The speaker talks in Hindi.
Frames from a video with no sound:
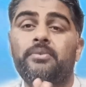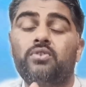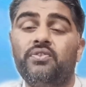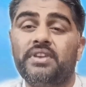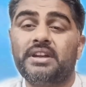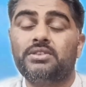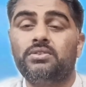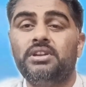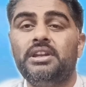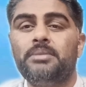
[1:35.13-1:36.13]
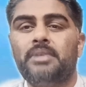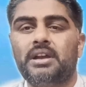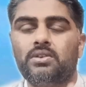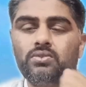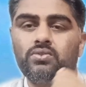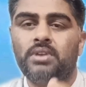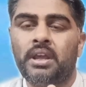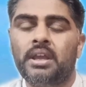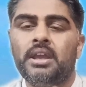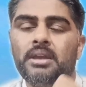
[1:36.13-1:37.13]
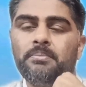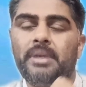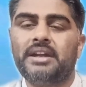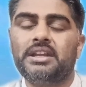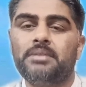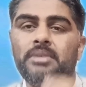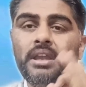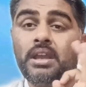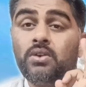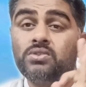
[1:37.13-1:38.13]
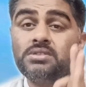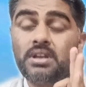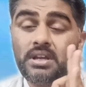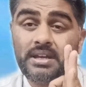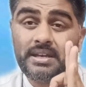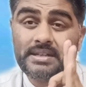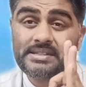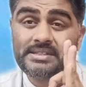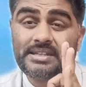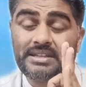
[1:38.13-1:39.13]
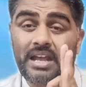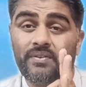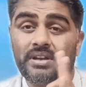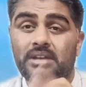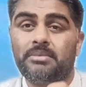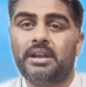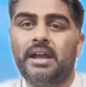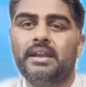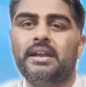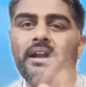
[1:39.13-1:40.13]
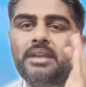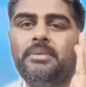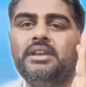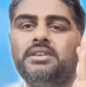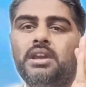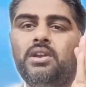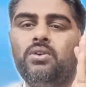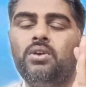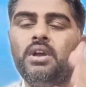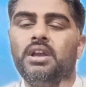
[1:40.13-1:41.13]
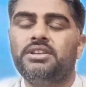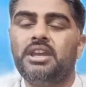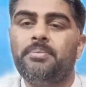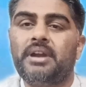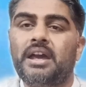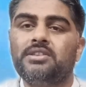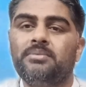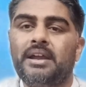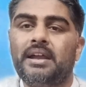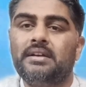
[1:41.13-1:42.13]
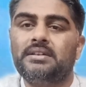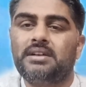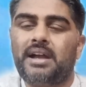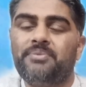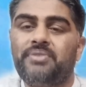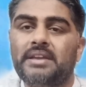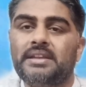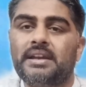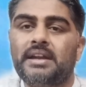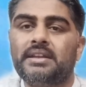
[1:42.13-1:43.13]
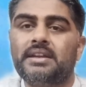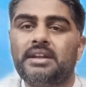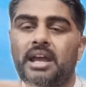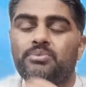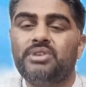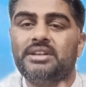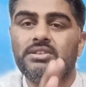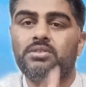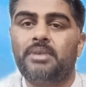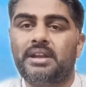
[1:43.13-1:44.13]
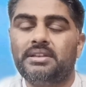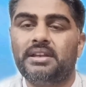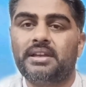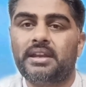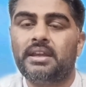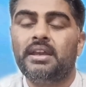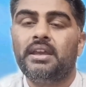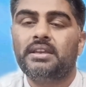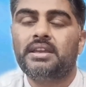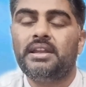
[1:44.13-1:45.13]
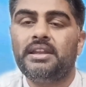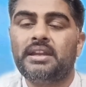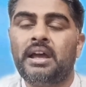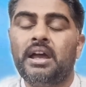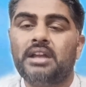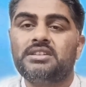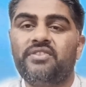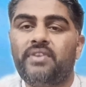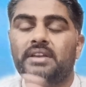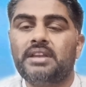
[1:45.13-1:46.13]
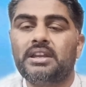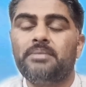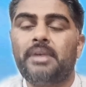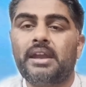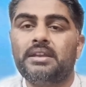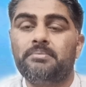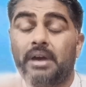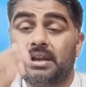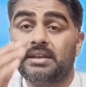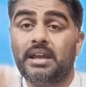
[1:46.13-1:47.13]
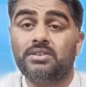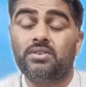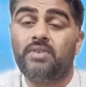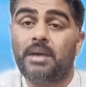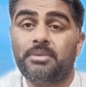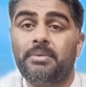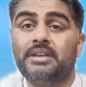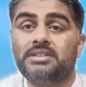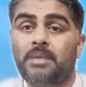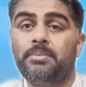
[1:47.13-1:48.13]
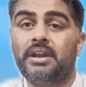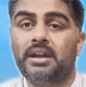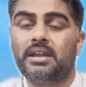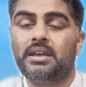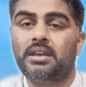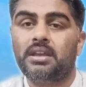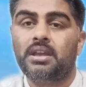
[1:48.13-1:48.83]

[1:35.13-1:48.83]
कोई विकेट तो नहीं ली मगर उन्होंने बैटिंग में उन सतावन रन बना के कहा कि भाई ये लो ये पड़ा है तुम्हारा अब फाइनल का टिकट अब जैसे तुम्हारा दिल करे खेल लेना जब फाइनल की बारी बारी आई तो वहाँ भी भाई साहब बिगड़ गए